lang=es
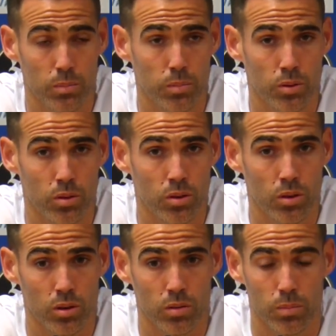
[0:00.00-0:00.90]

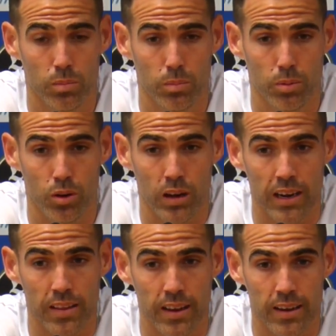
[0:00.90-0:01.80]
por,
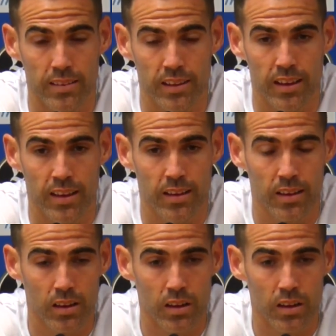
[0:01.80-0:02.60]
calidad y cantidad.